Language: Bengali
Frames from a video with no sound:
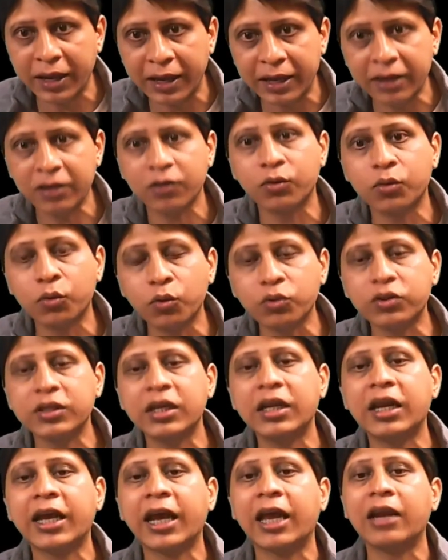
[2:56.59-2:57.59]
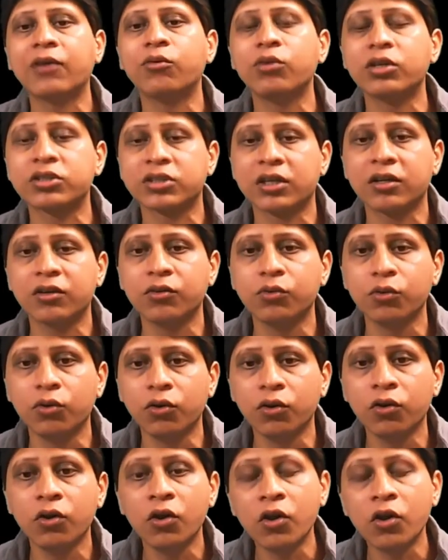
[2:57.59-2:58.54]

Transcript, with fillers: এর গতির ক্যালকুলেশনগুলো